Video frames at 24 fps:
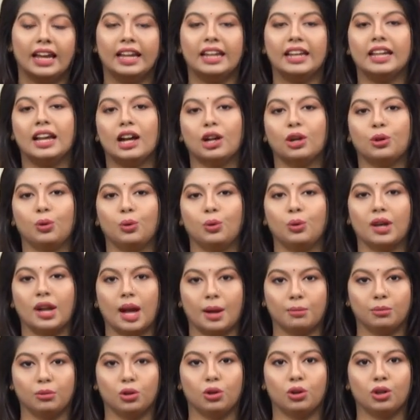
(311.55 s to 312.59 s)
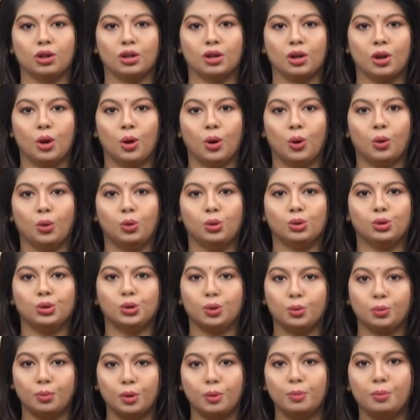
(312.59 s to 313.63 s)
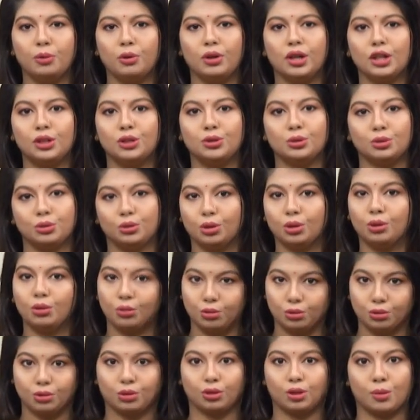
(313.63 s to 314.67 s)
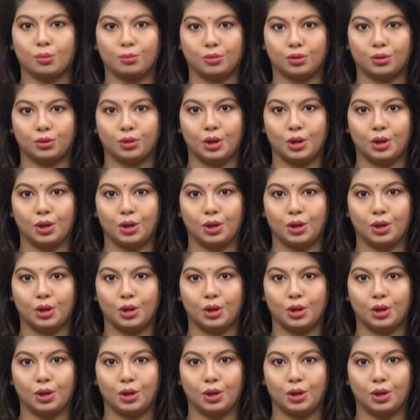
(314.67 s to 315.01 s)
হেয়াকো রামগড় ও শুভপুরের যুদ্ধ অন্যতম